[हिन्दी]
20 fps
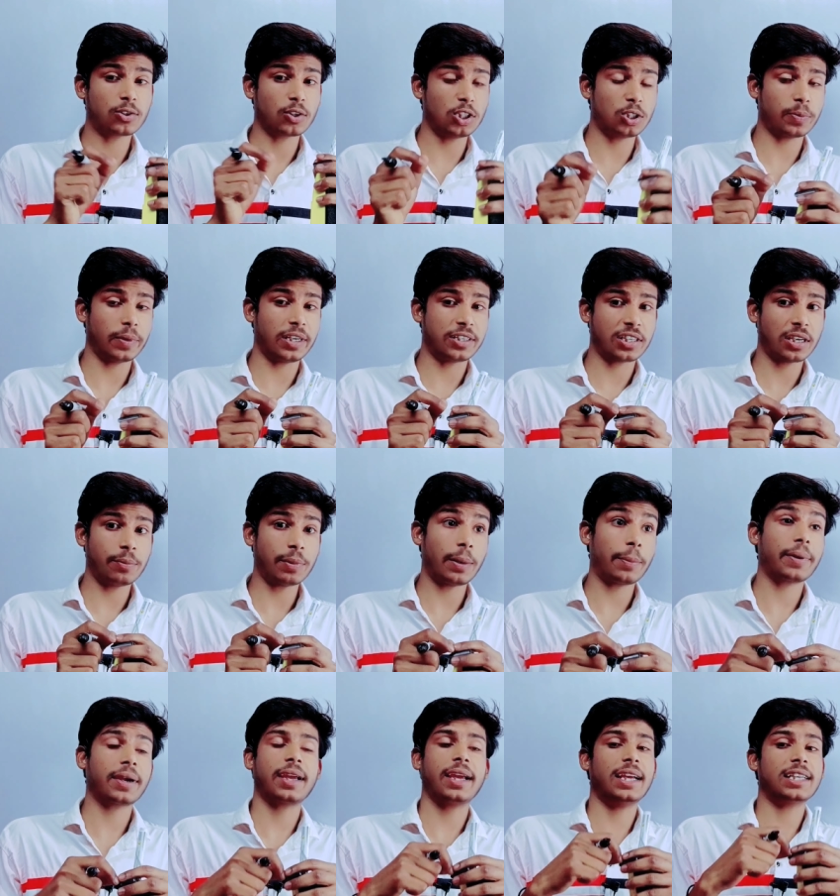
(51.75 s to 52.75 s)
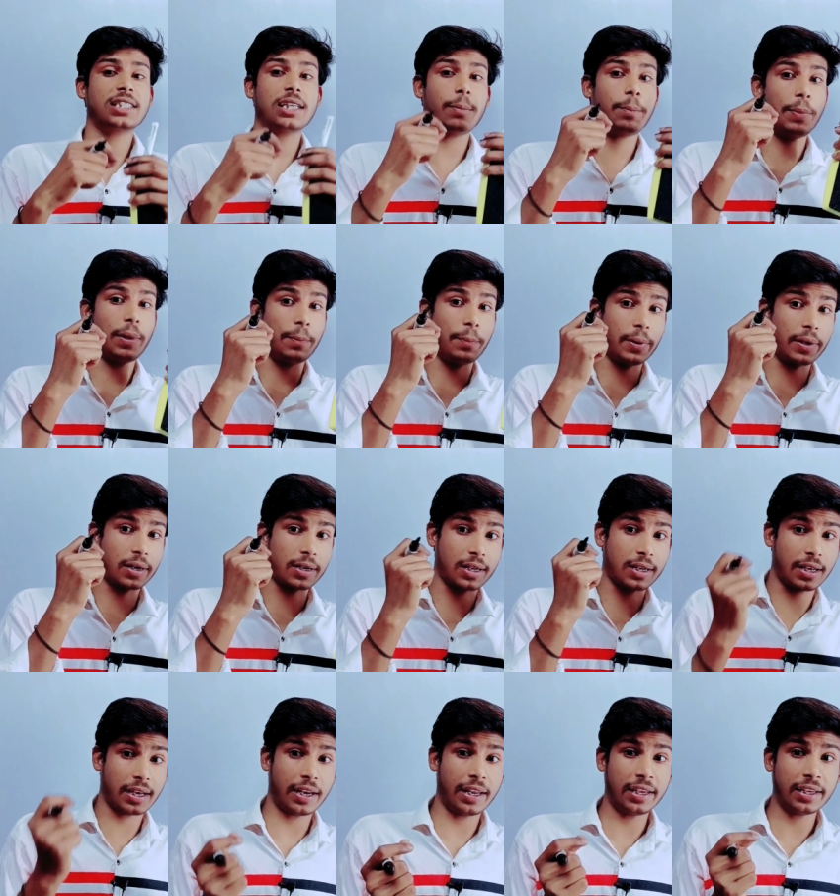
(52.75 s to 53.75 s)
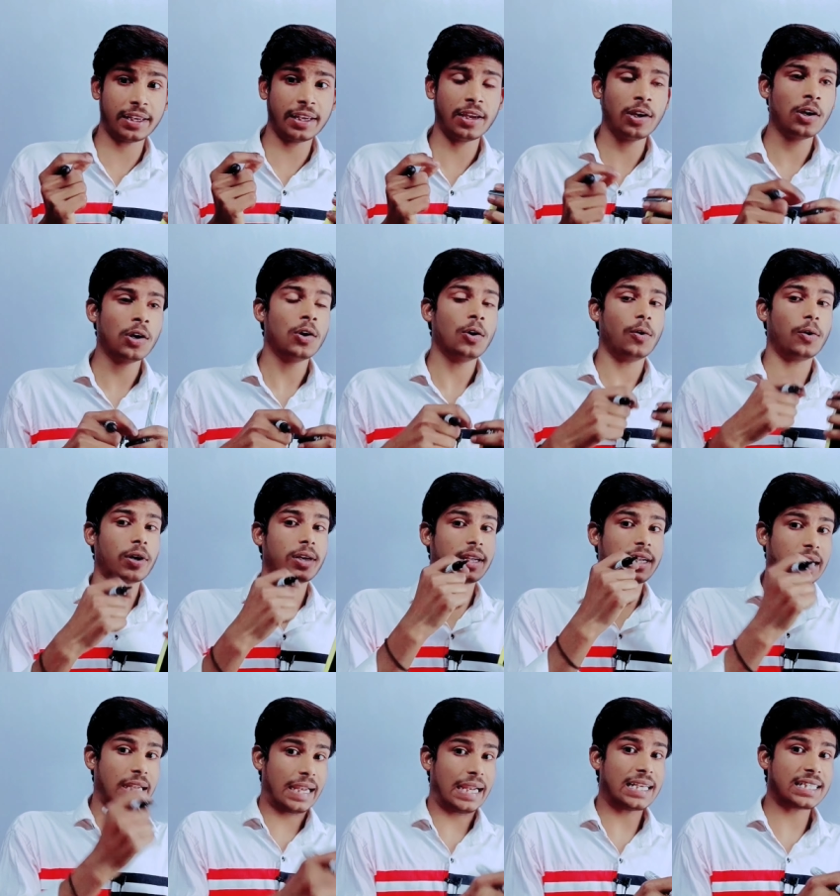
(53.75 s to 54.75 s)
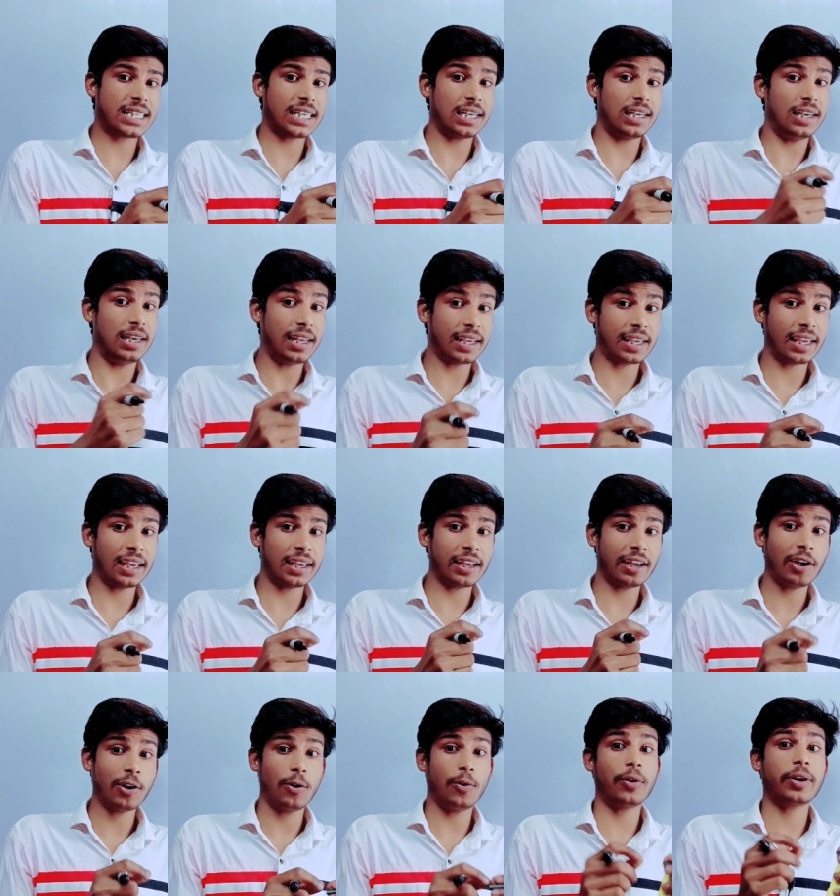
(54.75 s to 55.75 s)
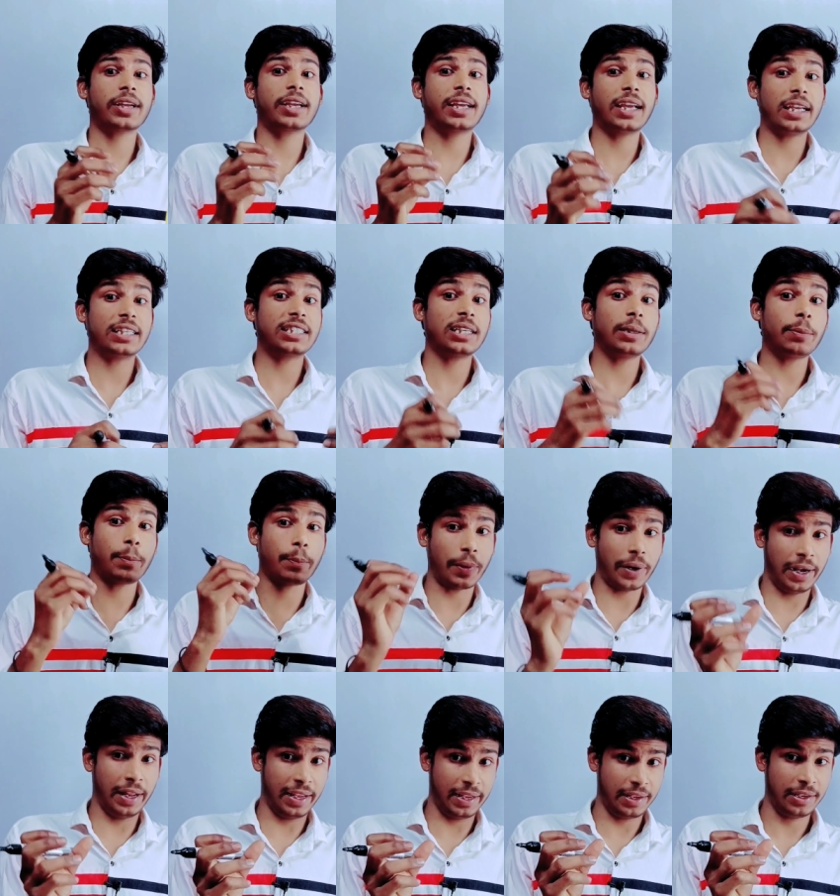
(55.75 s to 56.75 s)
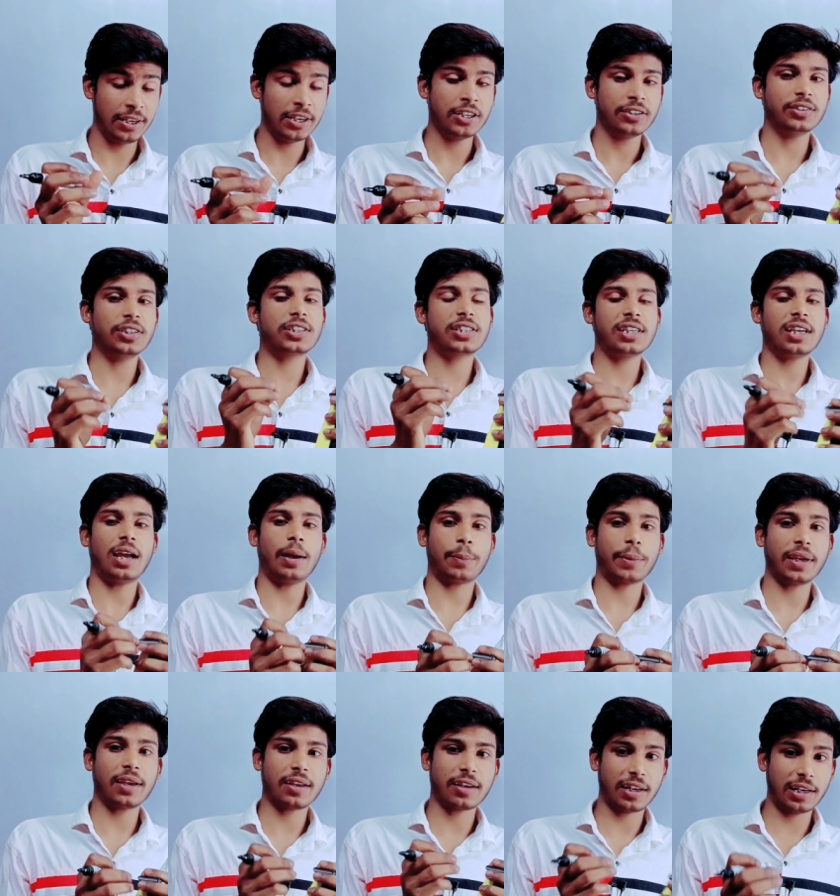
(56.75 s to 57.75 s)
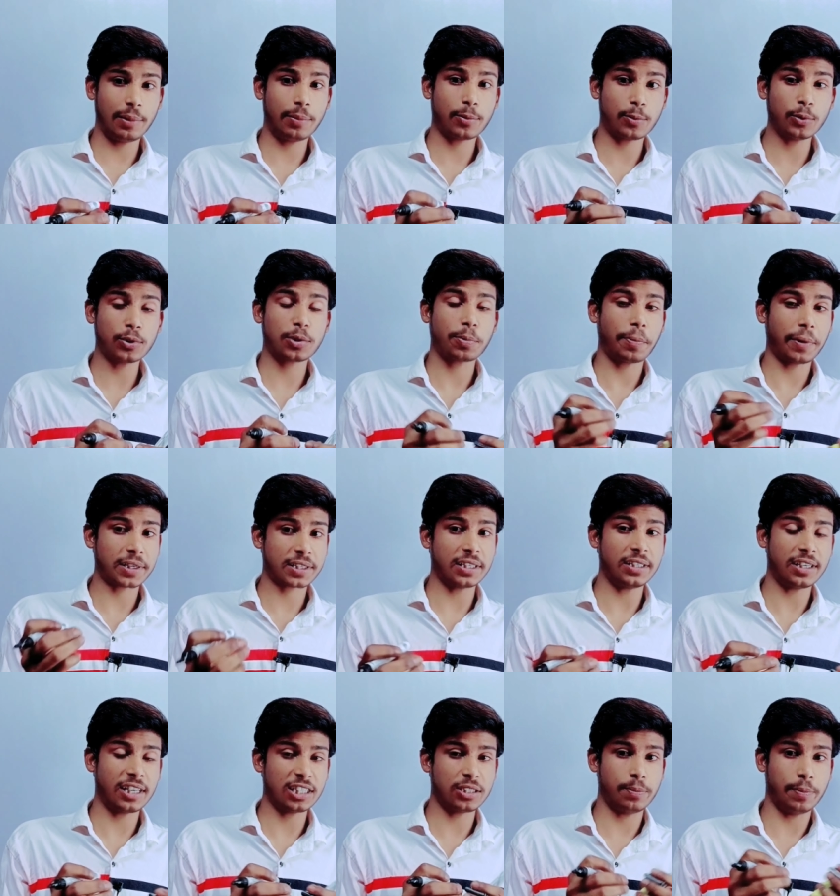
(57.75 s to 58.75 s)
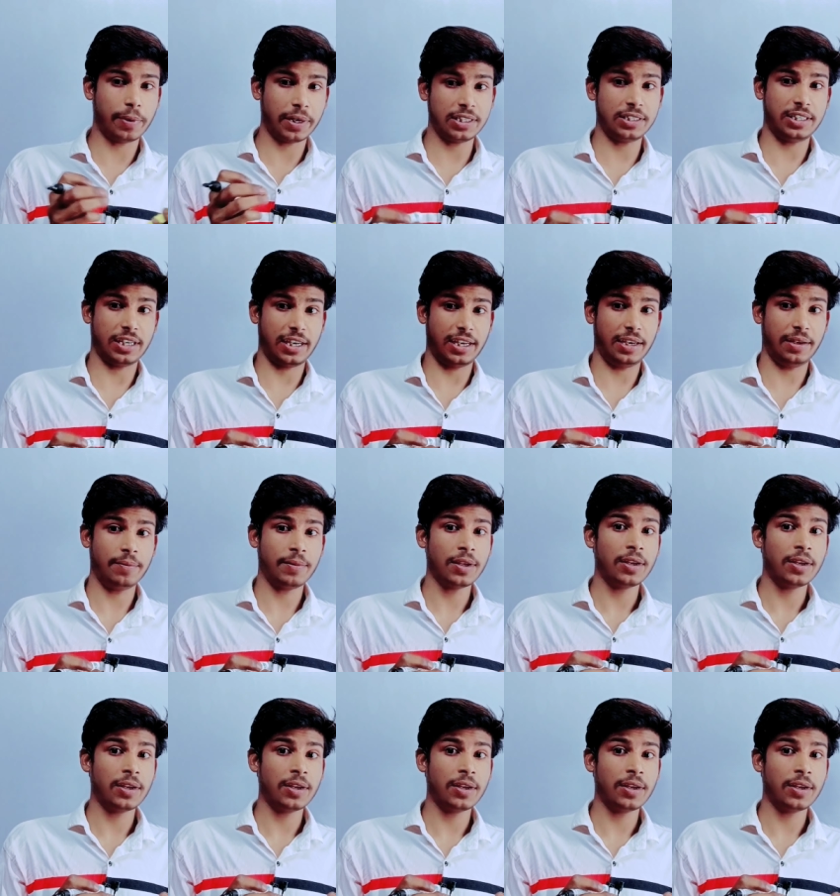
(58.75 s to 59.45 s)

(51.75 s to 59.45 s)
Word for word: तो परीक्षा में आप कैसे पेपर करेंगे और कैसे लिखेंगे और कैसे पढ़ें जिससे आपकी करीब कुछ परसेंटेज बन जाए